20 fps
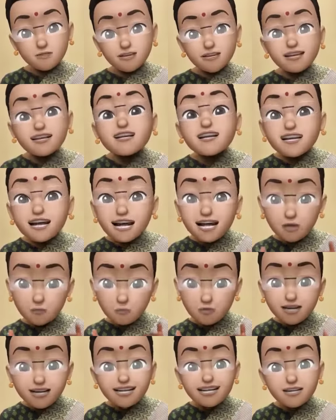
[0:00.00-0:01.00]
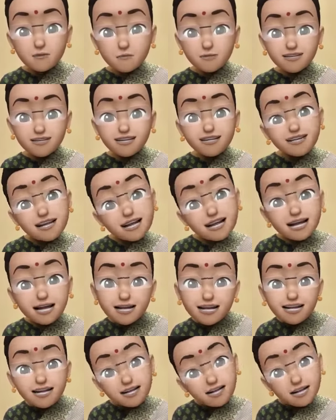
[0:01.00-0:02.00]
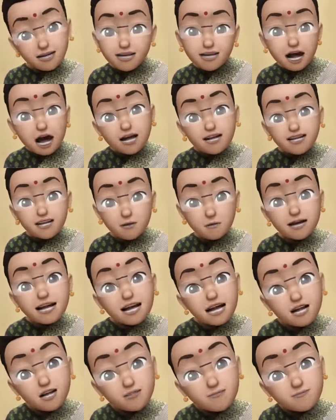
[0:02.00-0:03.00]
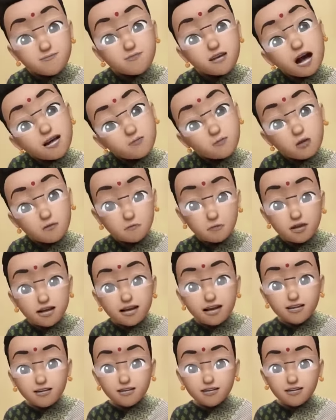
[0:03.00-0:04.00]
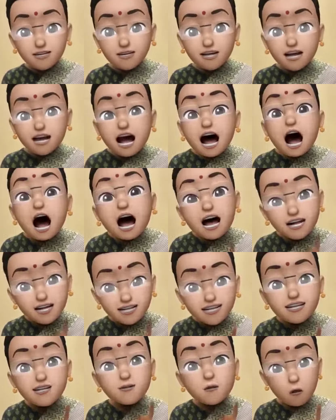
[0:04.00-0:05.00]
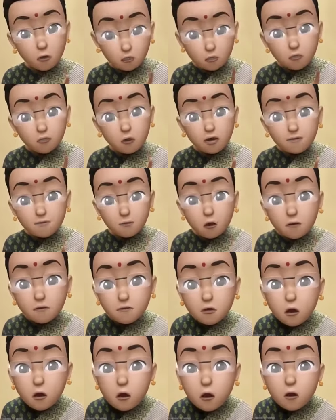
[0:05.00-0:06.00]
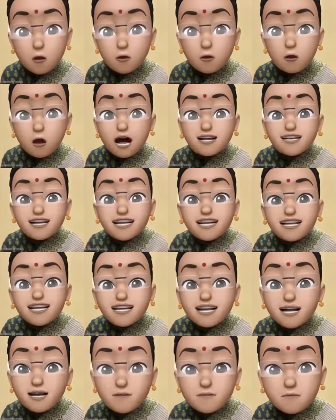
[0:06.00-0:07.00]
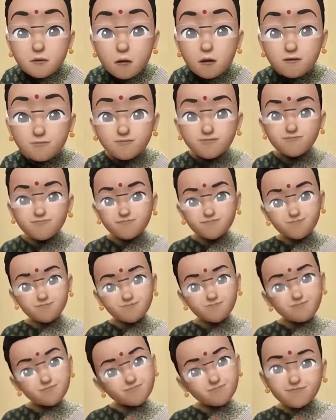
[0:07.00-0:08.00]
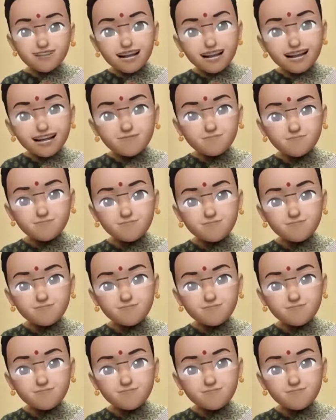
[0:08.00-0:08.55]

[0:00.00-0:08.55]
இதுதான் என்னோட எஸ்எம்எஸ் தலையை நாட்டாம எல்லாருக்கும் ஃபார்வர்ட் பண்ணுங்க அரசுக்கு ஒத்துழைப்போம் கொரோனாவை தடுப்போம் வணக்கம்